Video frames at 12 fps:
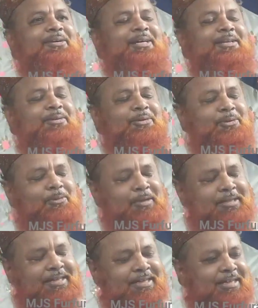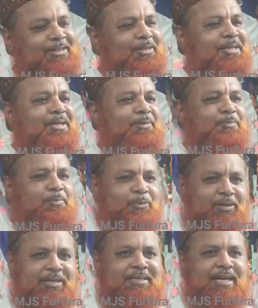কিন্তু ঘুমাতে গিয়ে যদি কেউ
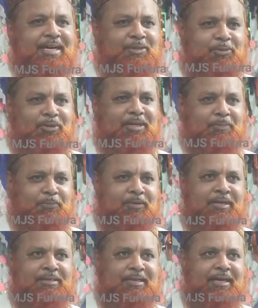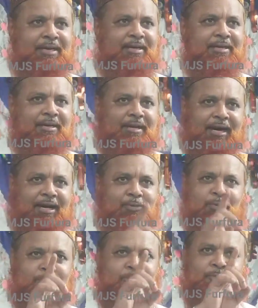পড়ে যায় টোলে পড়ে যায় আর
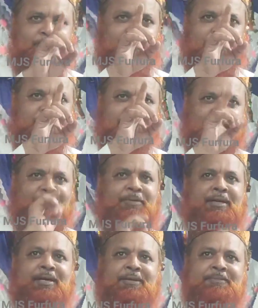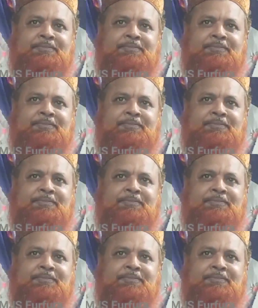অজুটা বলো থাকবে না